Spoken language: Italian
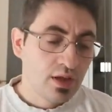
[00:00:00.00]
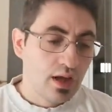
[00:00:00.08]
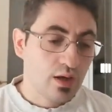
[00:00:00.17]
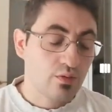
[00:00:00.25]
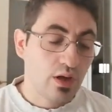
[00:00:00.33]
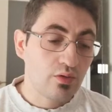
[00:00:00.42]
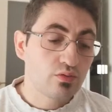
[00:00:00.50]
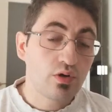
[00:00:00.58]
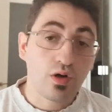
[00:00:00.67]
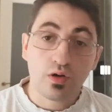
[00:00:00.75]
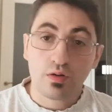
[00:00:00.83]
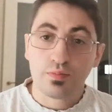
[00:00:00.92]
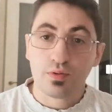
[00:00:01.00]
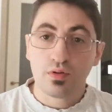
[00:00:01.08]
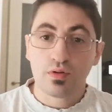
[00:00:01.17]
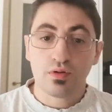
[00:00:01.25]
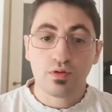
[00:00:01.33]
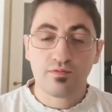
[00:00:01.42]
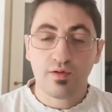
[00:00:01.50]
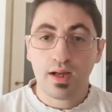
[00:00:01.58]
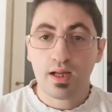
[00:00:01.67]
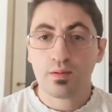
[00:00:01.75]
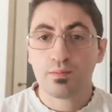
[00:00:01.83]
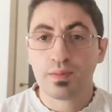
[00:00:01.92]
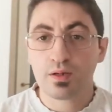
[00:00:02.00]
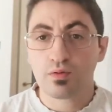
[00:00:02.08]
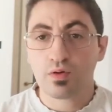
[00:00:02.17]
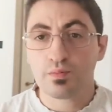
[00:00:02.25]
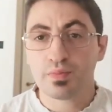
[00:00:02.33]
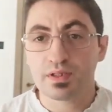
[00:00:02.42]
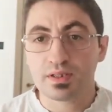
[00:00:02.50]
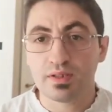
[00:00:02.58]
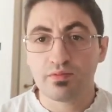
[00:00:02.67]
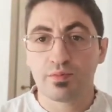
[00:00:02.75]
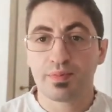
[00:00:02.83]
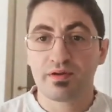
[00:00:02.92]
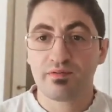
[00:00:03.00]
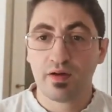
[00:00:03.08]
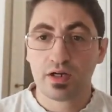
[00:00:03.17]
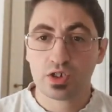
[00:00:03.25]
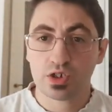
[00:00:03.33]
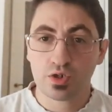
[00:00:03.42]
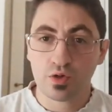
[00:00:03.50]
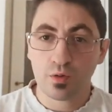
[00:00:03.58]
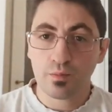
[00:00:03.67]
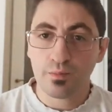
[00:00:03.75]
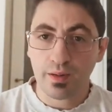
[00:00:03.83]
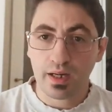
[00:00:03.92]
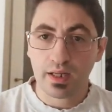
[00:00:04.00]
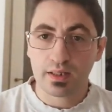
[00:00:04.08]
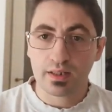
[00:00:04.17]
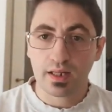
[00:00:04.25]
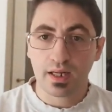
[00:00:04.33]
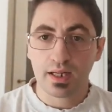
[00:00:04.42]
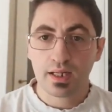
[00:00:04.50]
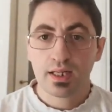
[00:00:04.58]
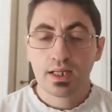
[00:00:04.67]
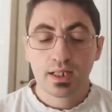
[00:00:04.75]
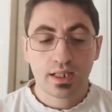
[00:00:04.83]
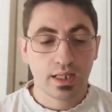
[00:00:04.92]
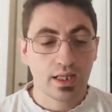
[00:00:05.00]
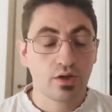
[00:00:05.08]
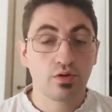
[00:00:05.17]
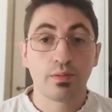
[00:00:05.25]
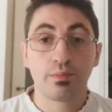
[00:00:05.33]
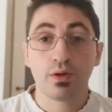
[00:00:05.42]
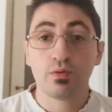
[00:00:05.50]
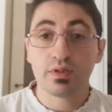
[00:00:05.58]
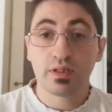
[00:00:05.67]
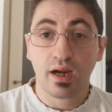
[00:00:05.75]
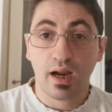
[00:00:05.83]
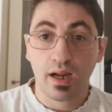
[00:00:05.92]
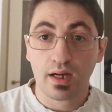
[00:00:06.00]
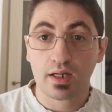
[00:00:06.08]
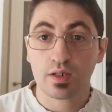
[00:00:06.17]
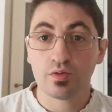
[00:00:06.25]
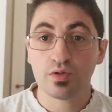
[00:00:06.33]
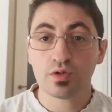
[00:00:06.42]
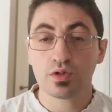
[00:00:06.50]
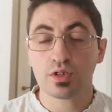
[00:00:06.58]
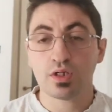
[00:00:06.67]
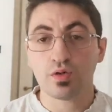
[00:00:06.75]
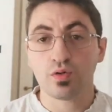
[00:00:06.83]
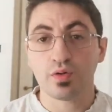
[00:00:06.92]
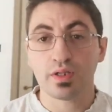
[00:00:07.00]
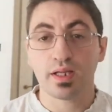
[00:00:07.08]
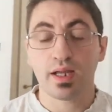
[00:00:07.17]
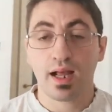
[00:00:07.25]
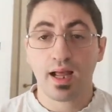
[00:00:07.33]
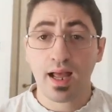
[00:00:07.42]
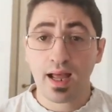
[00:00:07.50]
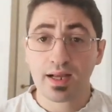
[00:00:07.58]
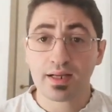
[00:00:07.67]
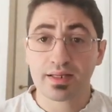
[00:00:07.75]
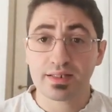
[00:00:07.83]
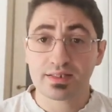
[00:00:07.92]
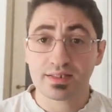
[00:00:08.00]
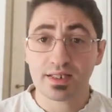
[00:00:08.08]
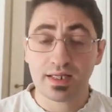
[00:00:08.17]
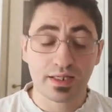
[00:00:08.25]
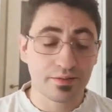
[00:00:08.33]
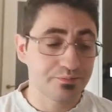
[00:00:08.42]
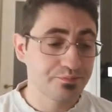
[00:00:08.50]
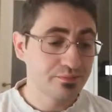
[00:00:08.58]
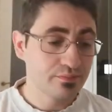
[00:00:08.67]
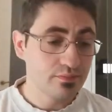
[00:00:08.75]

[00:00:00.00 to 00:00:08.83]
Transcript: a qua un corpo, lo fa per un obiettivo, per farci comprendere che, come poi lui dirà, che ognuno di noi, anche se